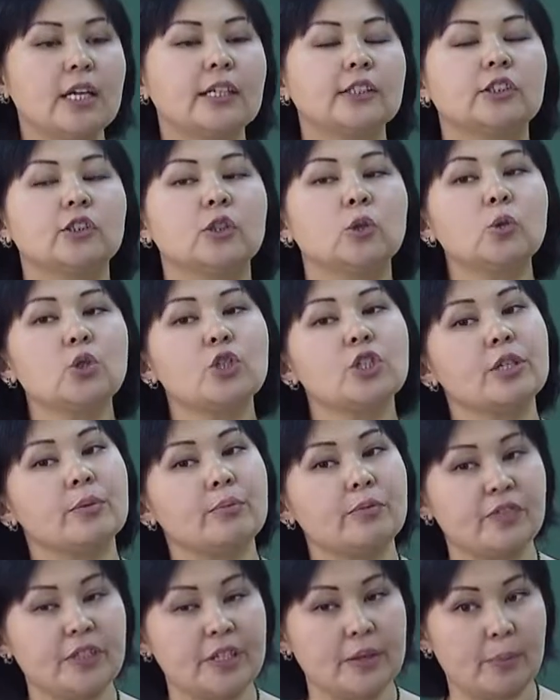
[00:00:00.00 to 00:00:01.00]

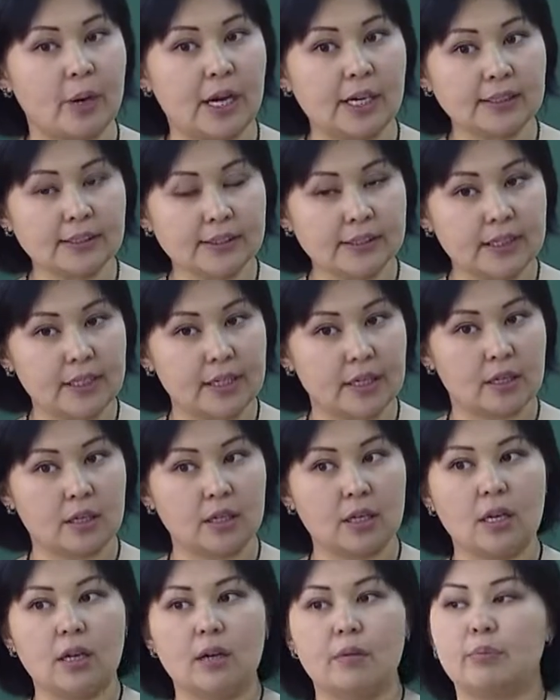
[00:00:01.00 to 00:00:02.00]
Слушаем внимательно,
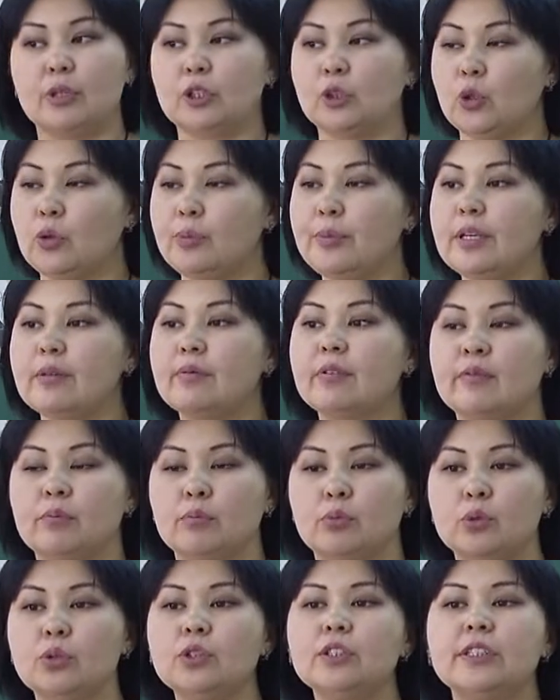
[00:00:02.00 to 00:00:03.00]
потом я вам буду